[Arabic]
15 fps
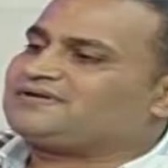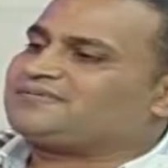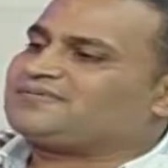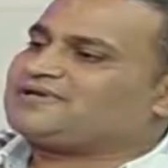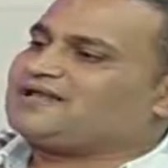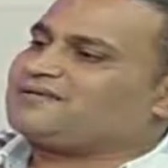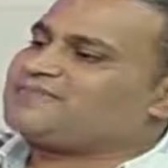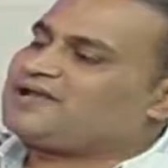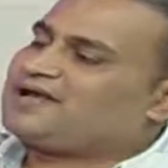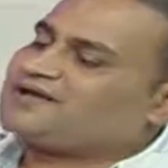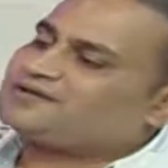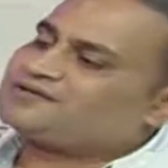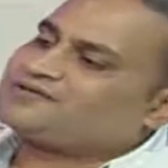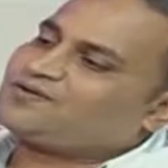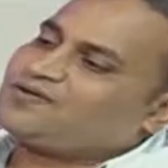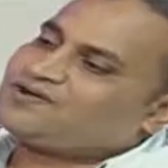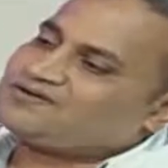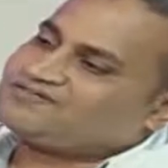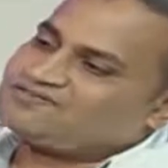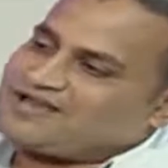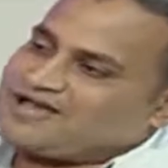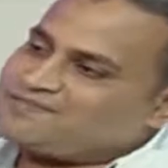بنعمل حالة
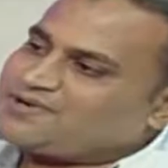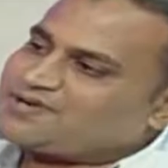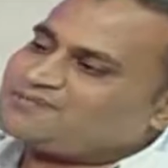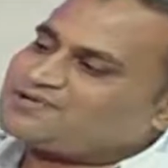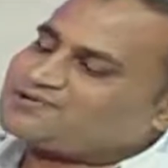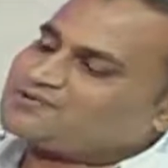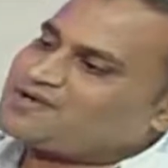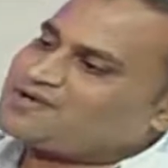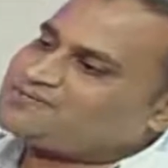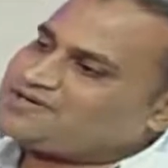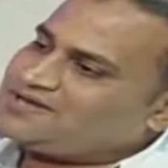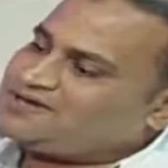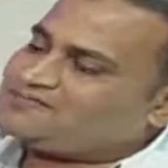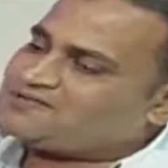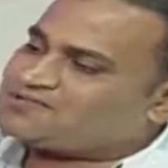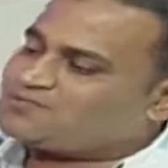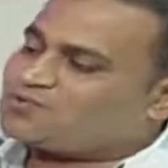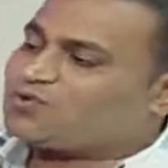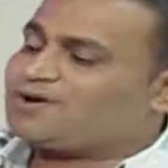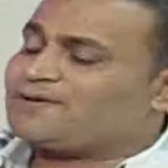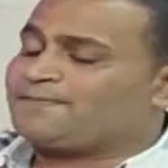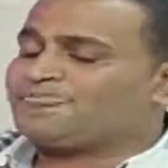طوارئ في العمل برضو قبلها
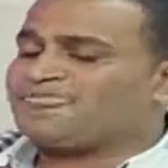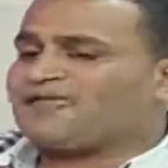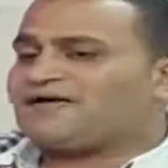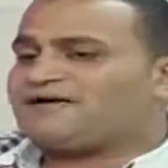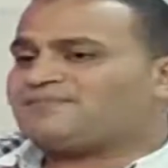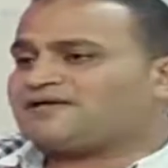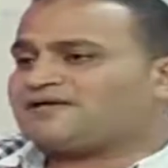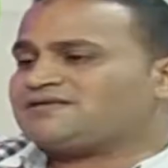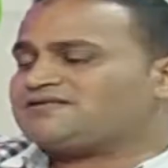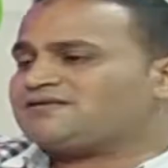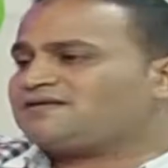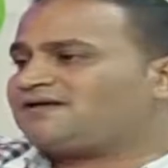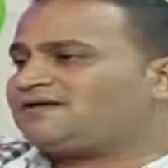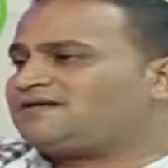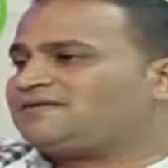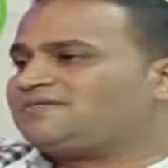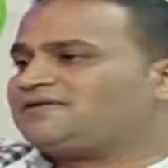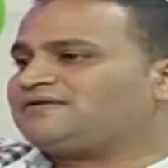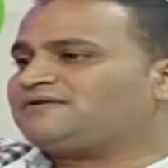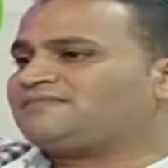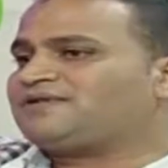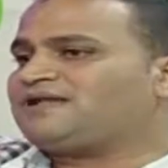بأسبوع بحيث ان احنا
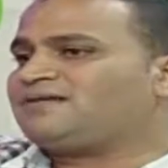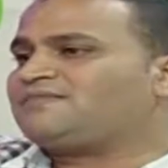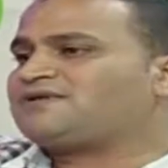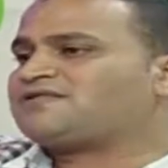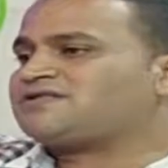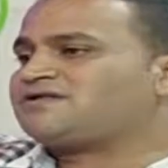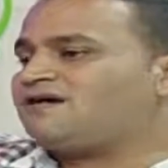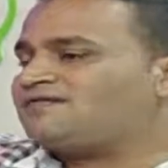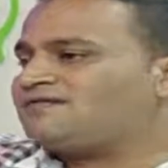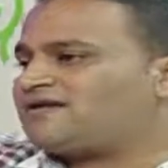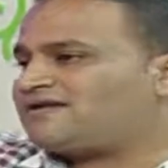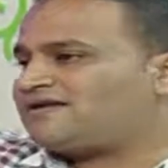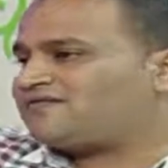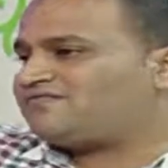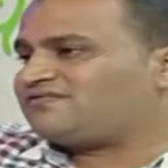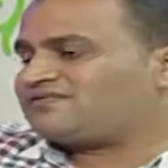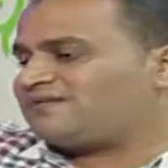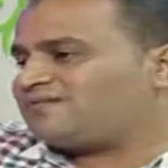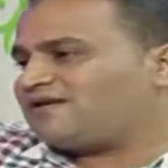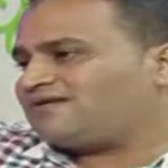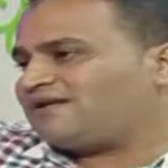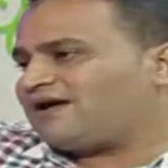بنعمل صيانه لكافه
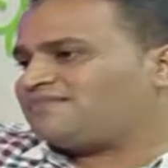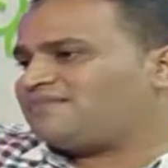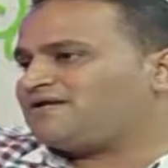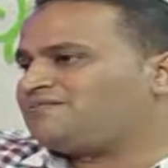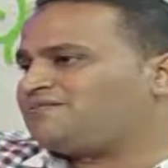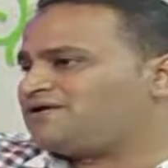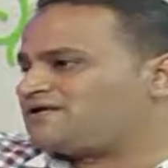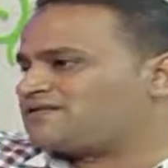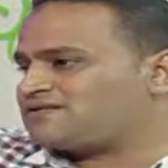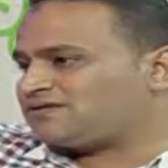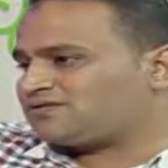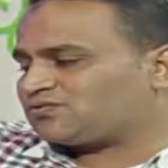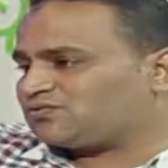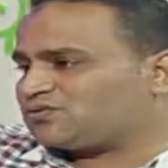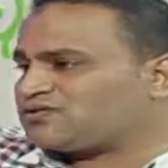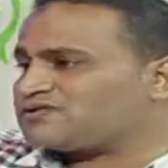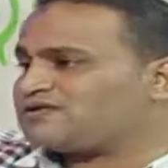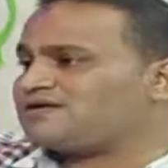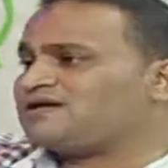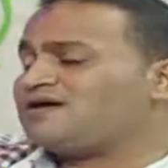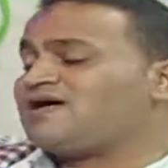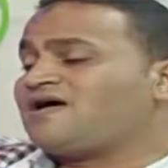طبعا العمل بيسير طول
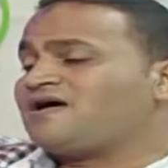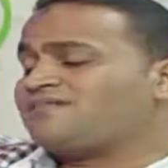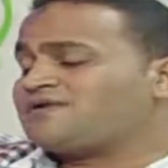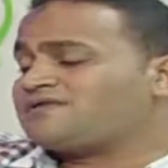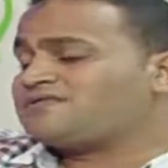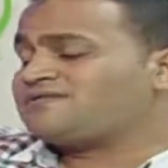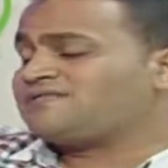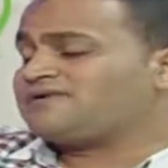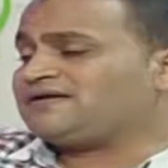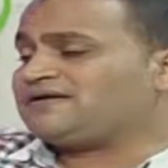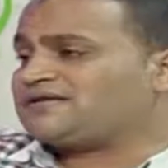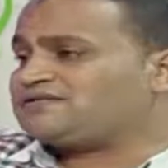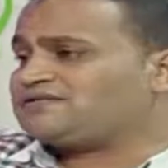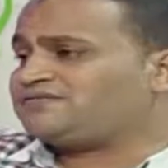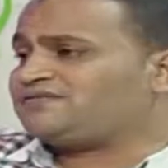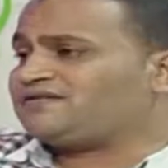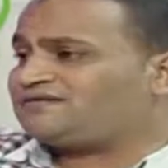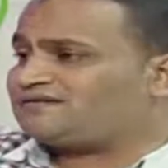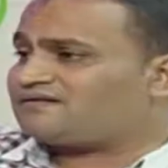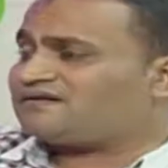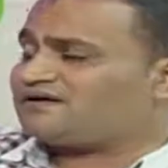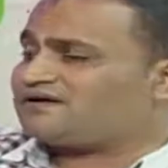السنه مم. بس بنكثف
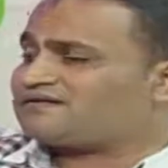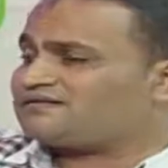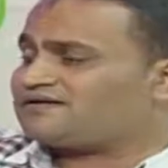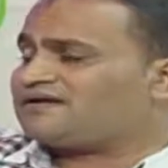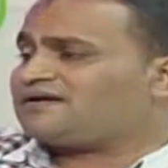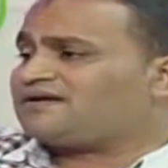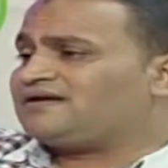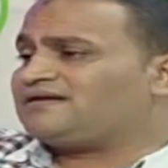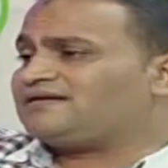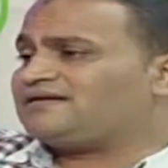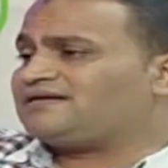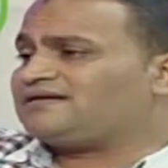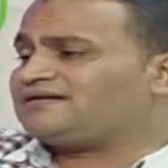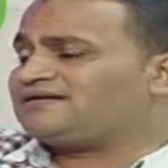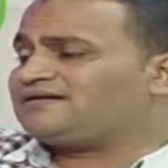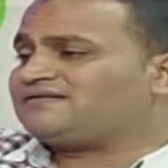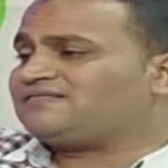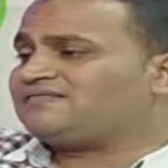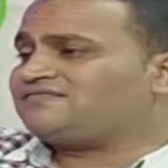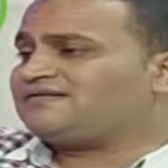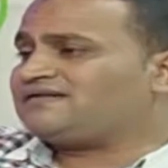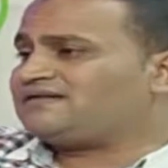الاجراءات اللي
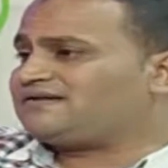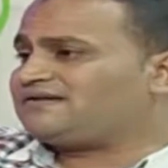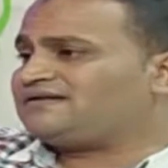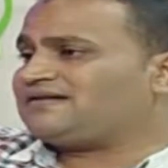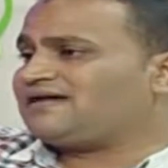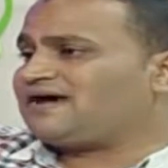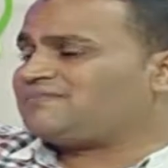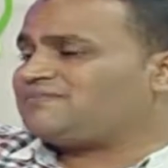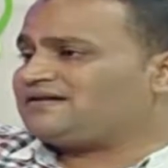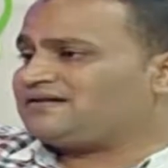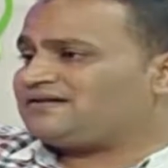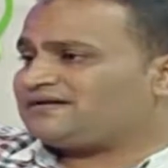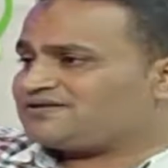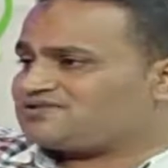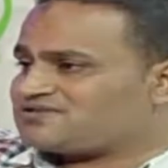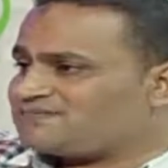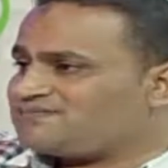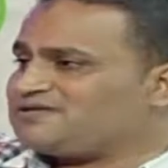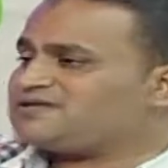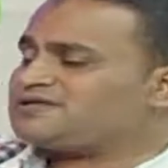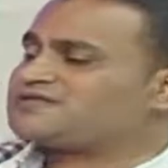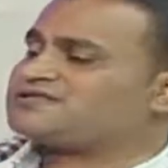في اللي قبل
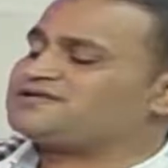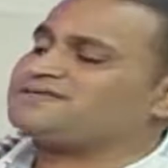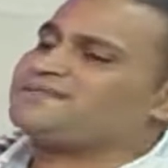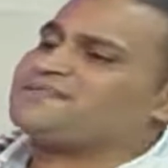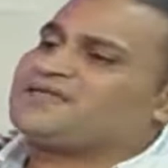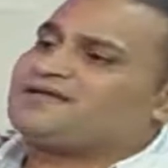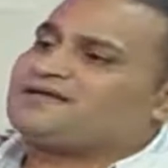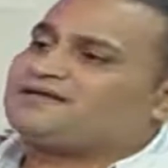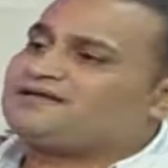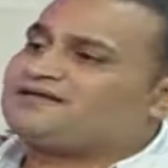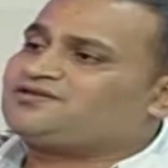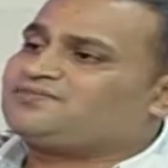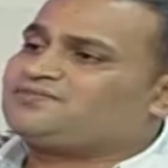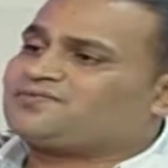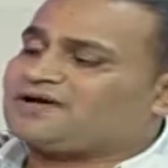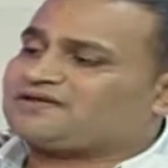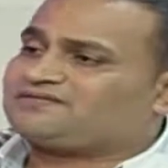شم النسيم لان بيبقى